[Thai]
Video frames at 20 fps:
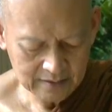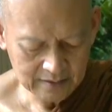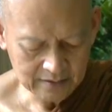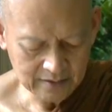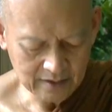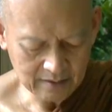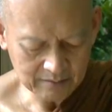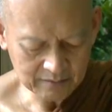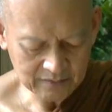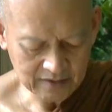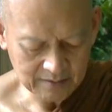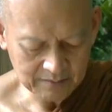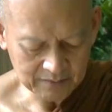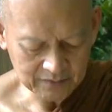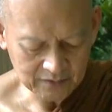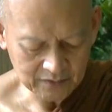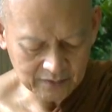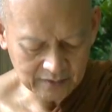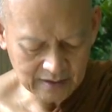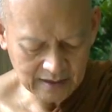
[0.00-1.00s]
ย่อมทำต
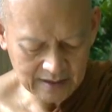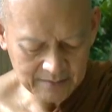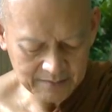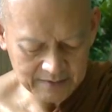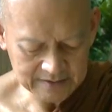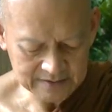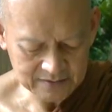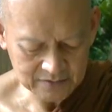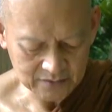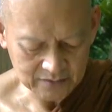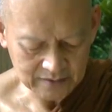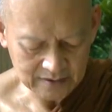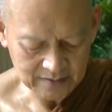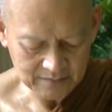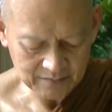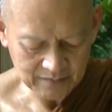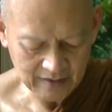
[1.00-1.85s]
นให้เป็นสุขอิ่ม